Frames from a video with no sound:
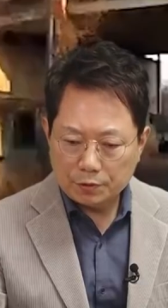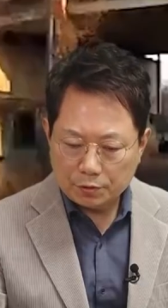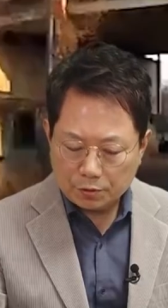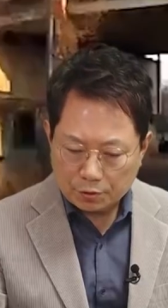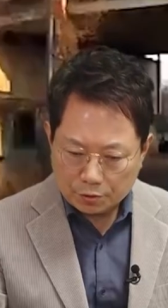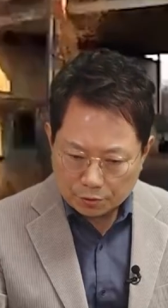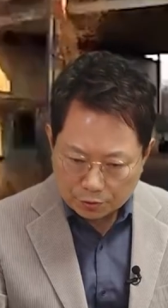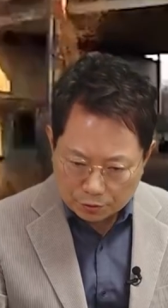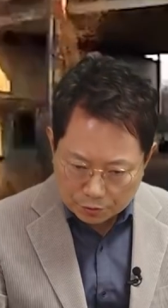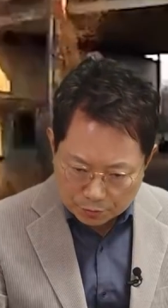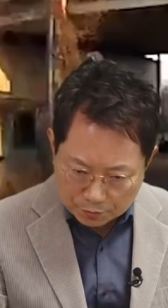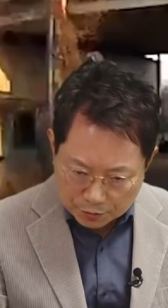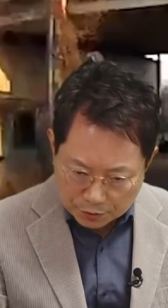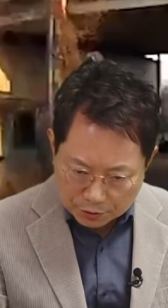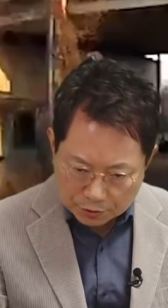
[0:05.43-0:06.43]
요
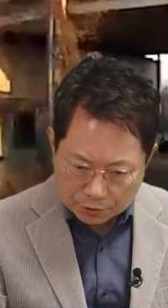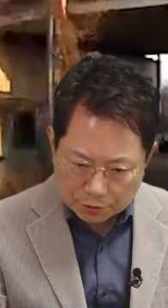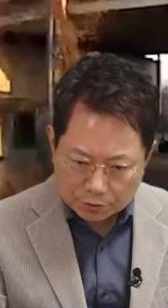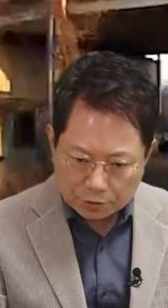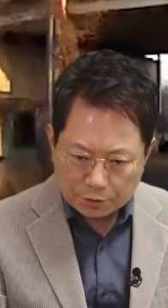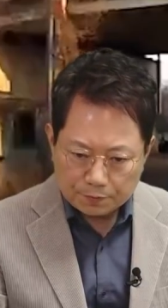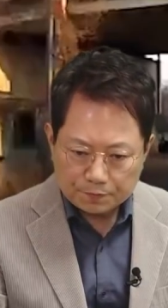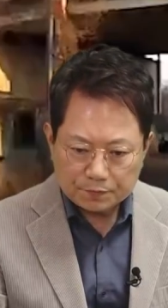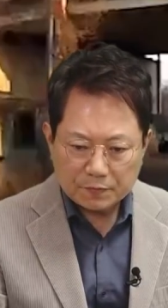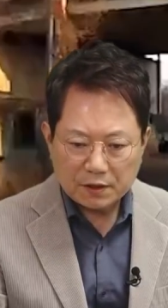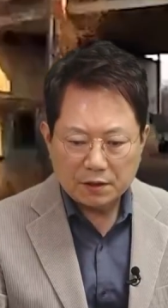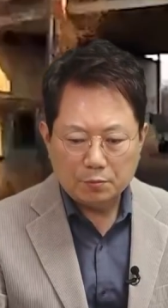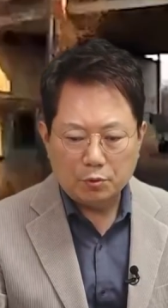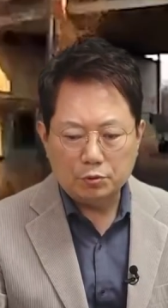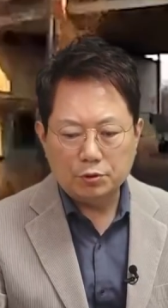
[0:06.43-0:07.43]
밑으로
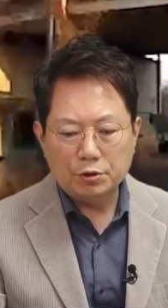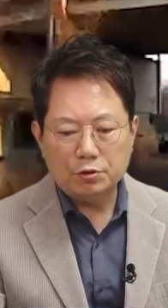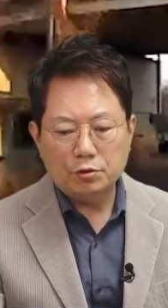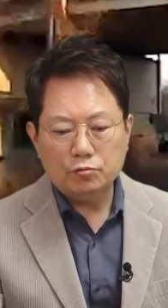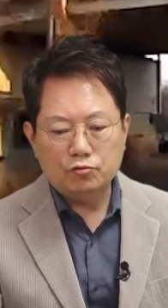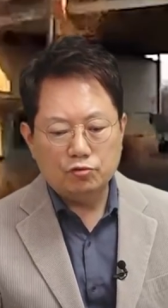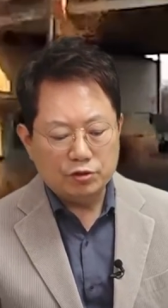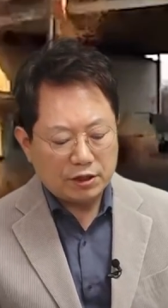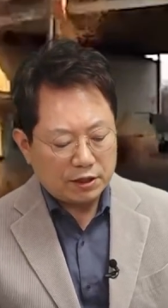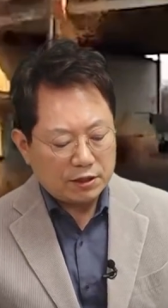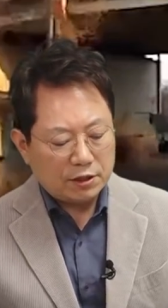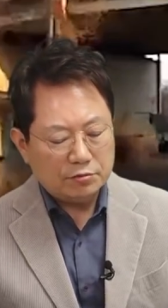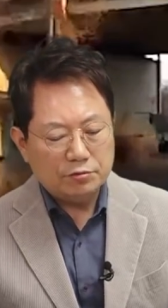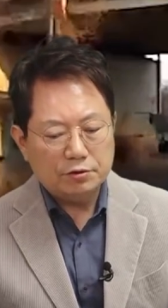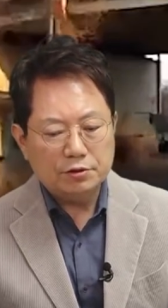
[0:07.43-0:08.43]
보통 이런 거
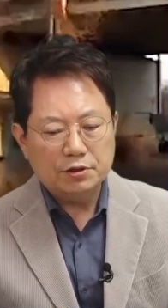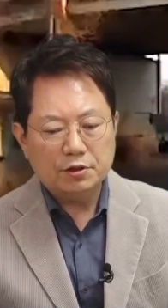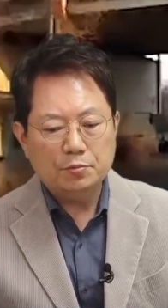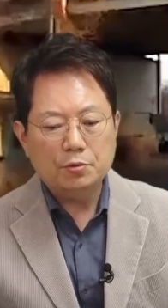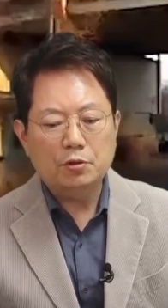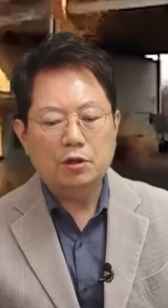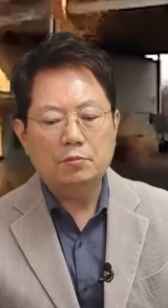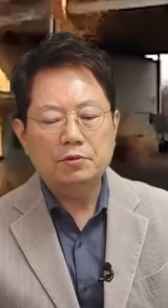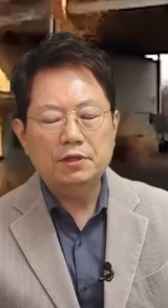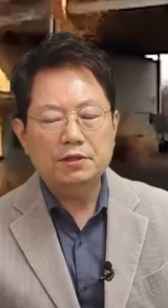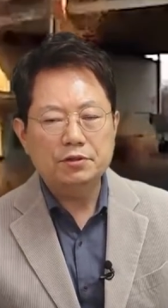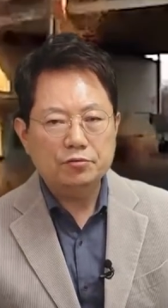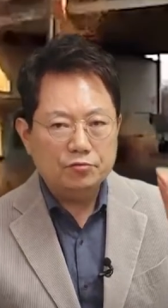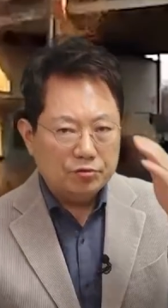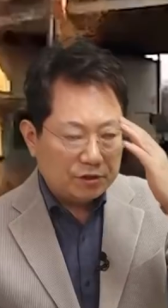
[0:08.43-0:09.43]
굴다리라고 그렇게 표현하면
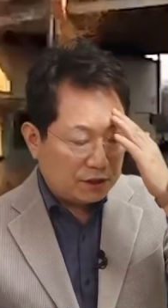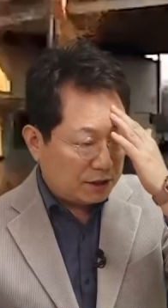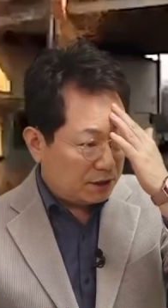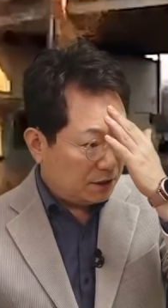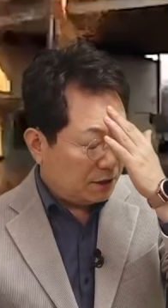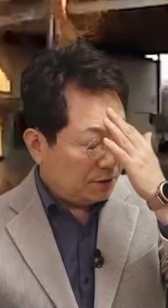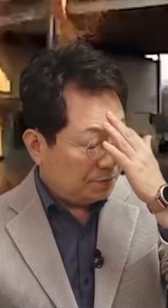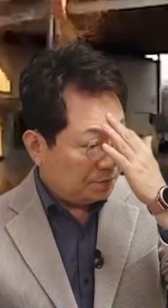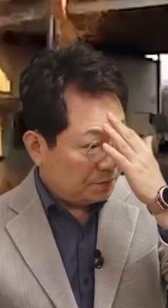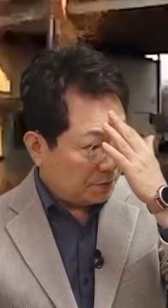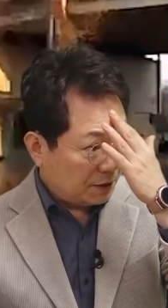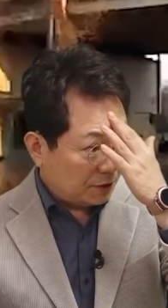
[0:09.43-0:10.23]
되죠. 굴다리.